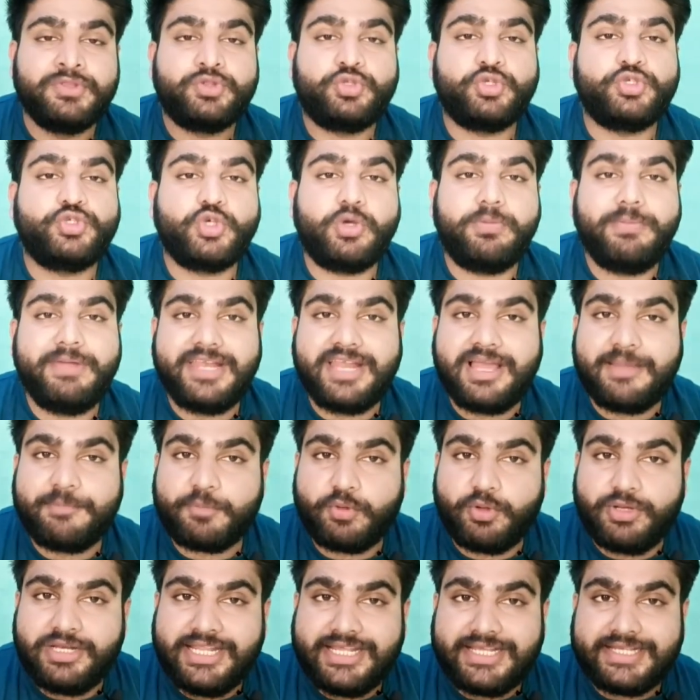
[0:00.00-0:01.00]
तो जो मैंने
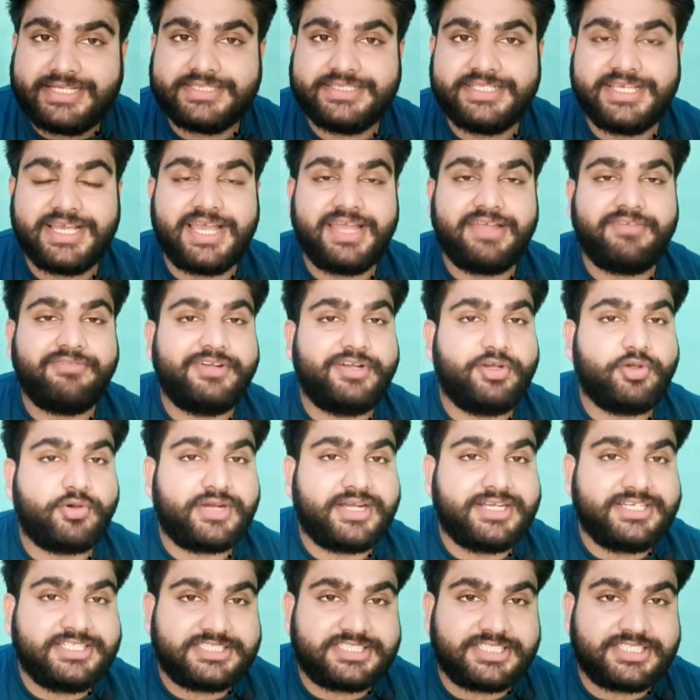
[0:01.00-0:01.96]
आपको लिंक दिया है वीडियो के